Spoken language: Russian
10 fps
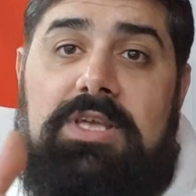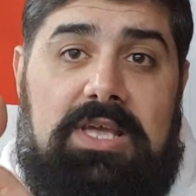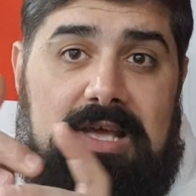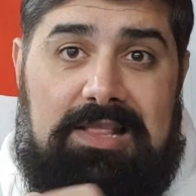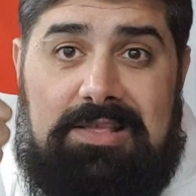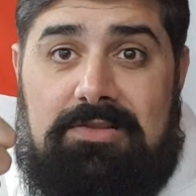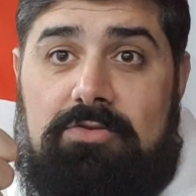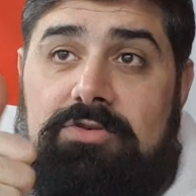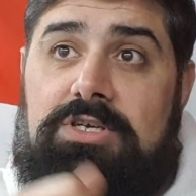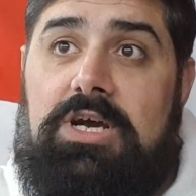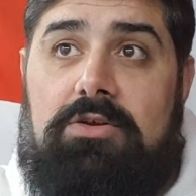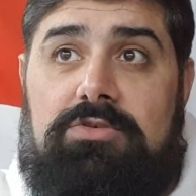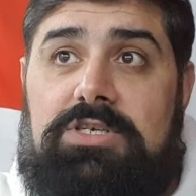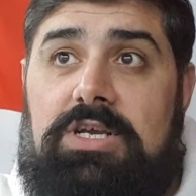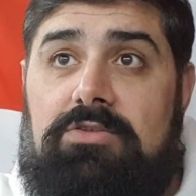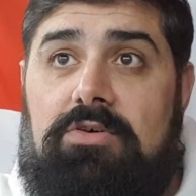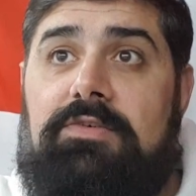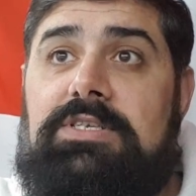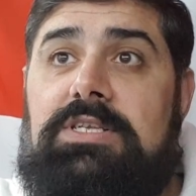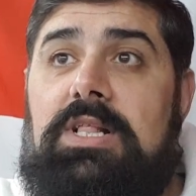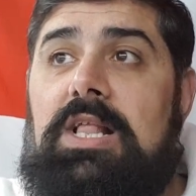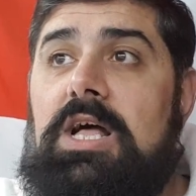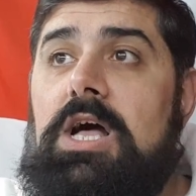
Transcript: и это тоже хорошая новость.